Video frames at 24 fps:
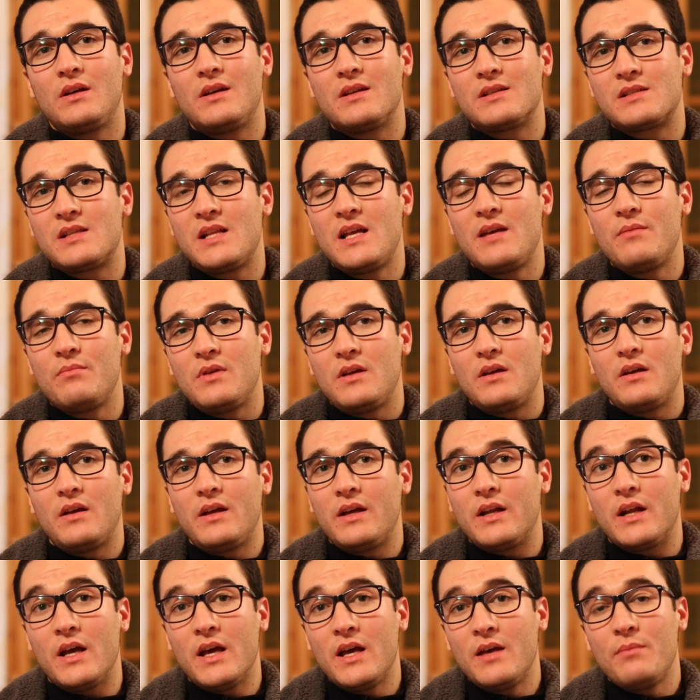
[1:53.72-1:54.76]
اسلام
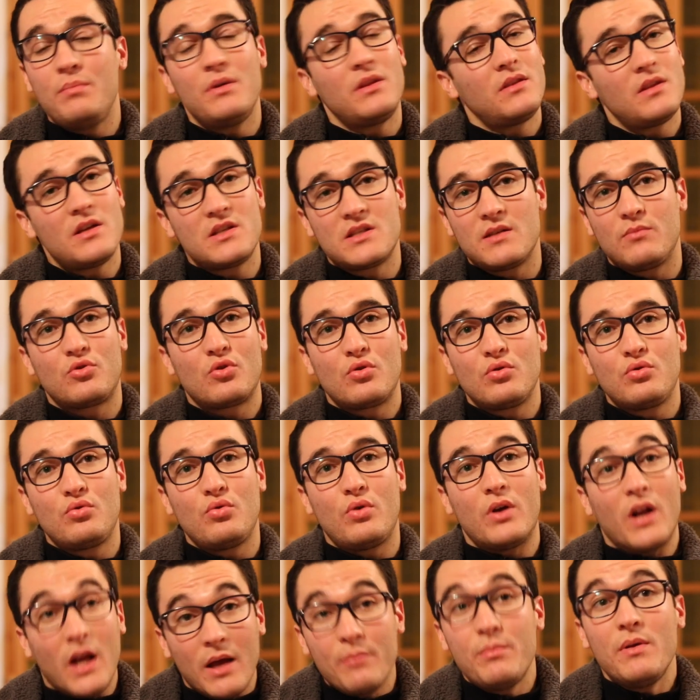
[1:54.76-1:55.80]
ارهابي تنجم ترد
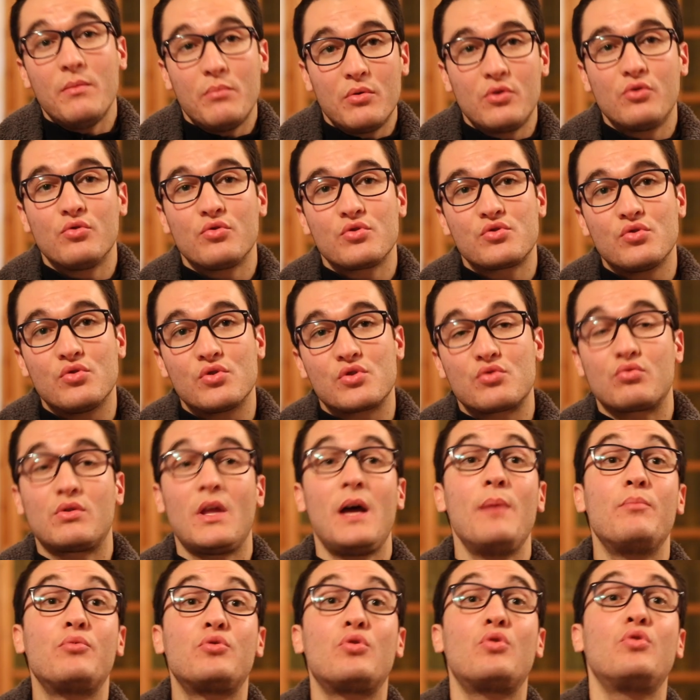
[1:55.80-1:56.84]
ارهابي بالنصوص
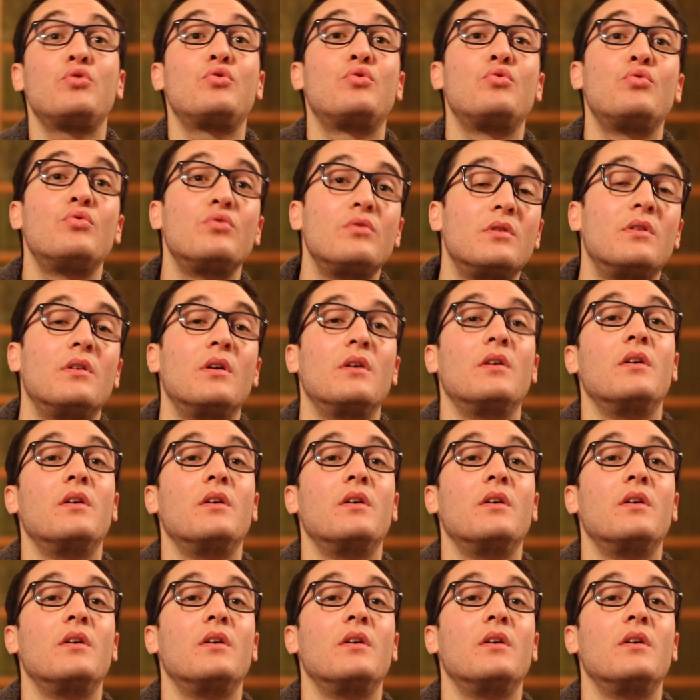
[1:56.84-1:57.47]
وتحب ترد